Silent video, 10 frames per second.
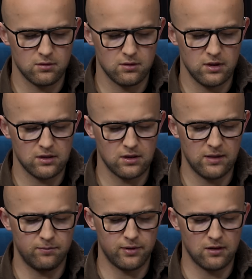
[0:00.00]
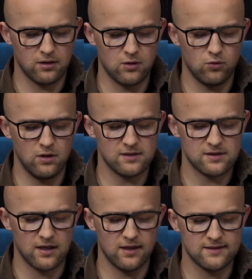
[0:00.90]
Николай, про алкоголь на
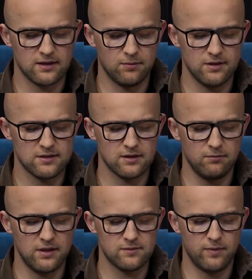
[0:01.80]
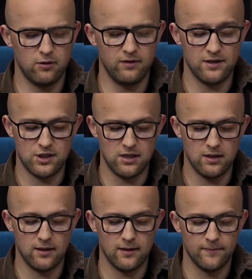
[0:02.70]
странице написано без преувеличений.